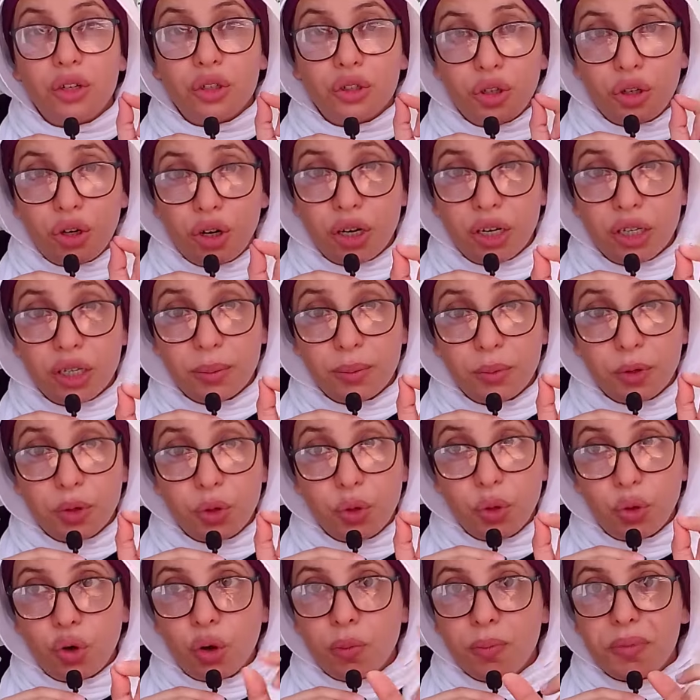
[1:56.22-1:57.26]
لدرجة
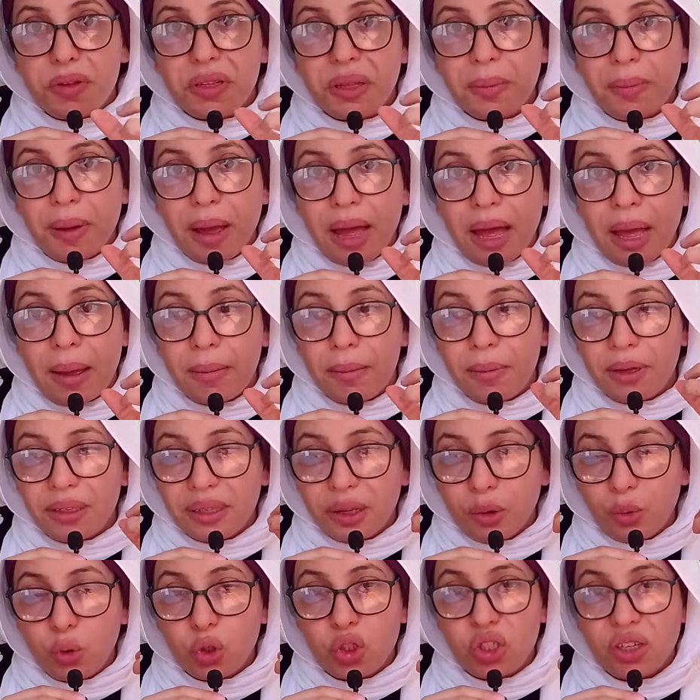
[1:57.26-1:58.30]
منكم بتبقى
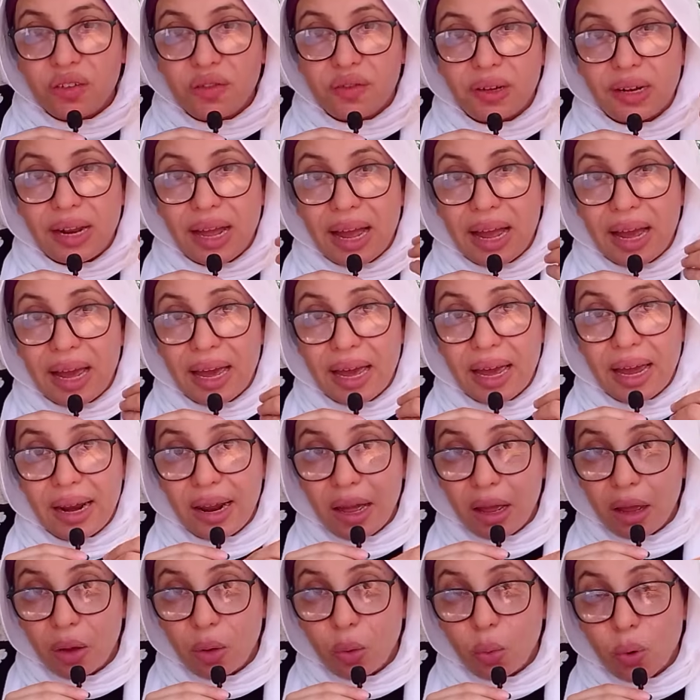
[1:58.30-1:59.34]
بتوصف
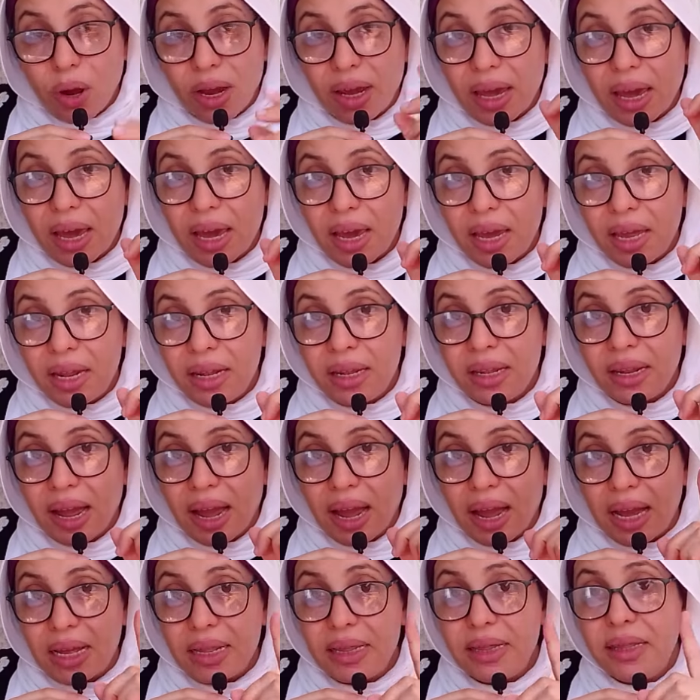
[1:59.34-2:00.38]
الحالة وكأن
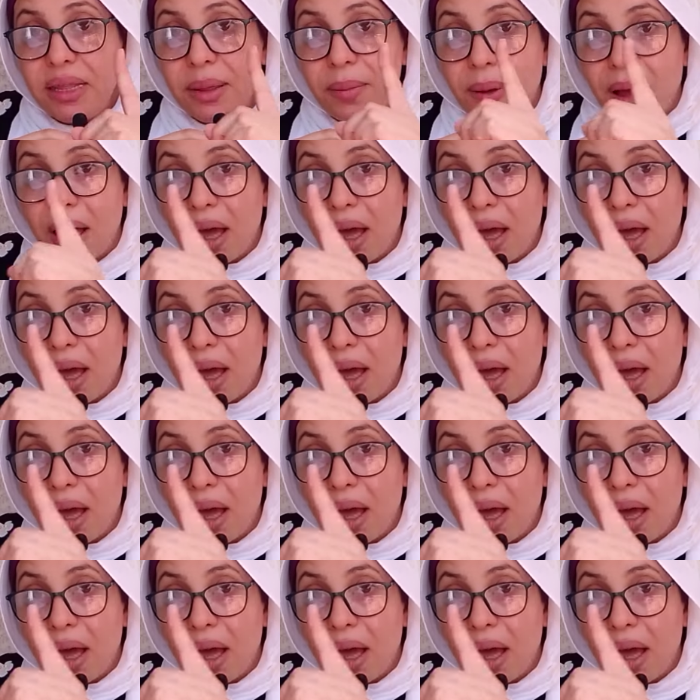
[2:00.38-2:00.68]
حد